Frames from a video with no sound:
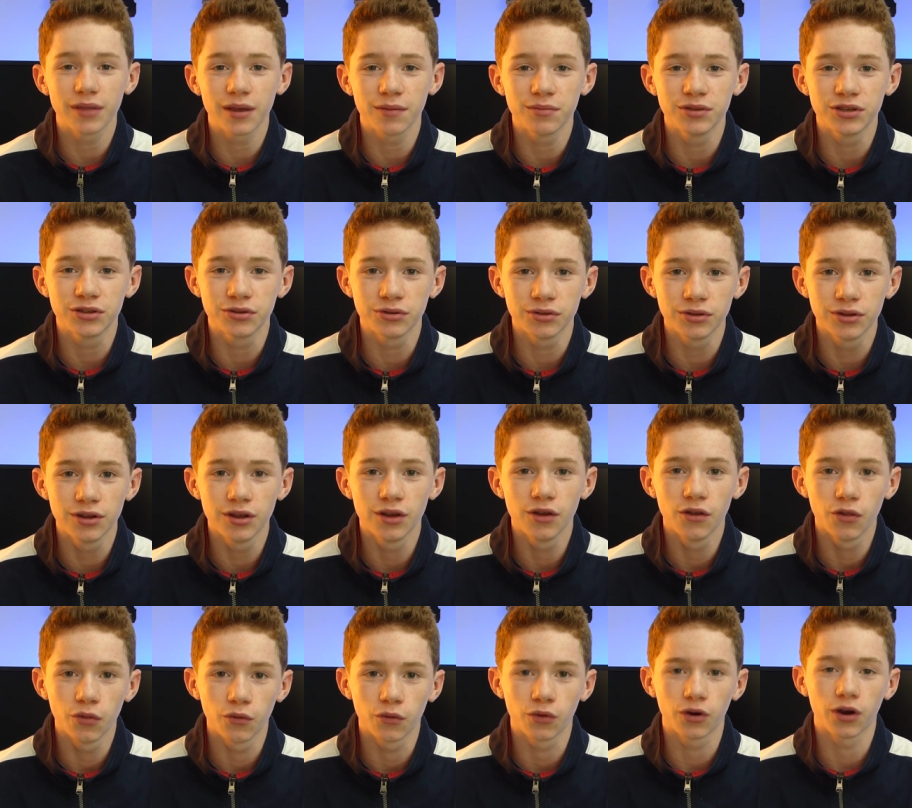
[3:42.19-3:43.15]
d'habitude,
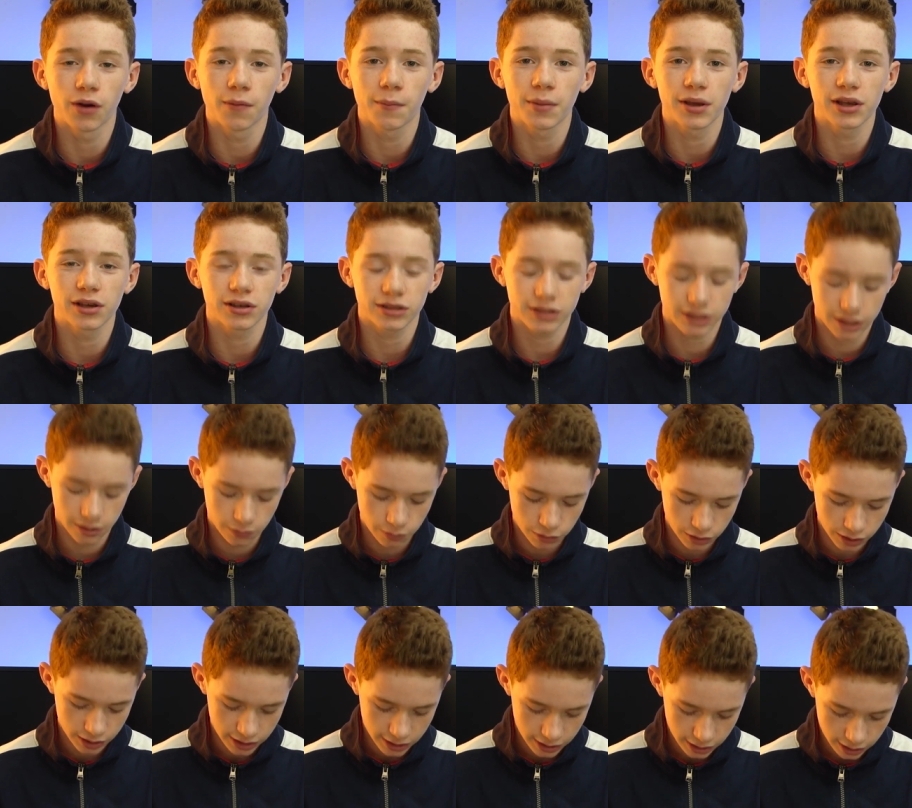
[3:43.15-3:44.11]
donc l'Empire State
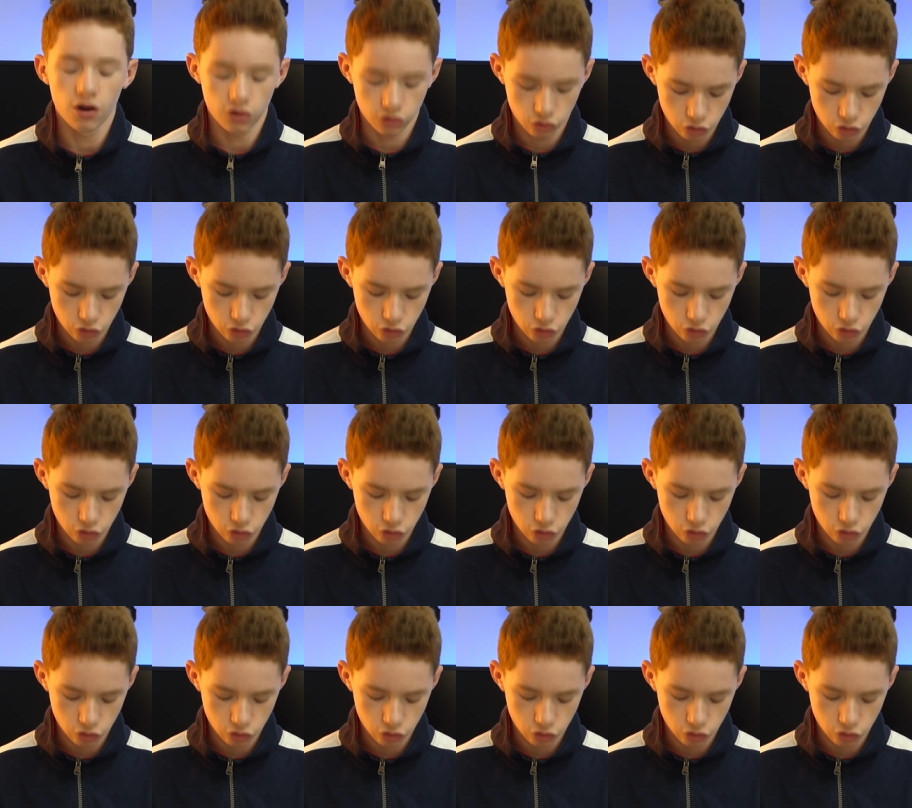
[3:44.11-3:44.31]
Building.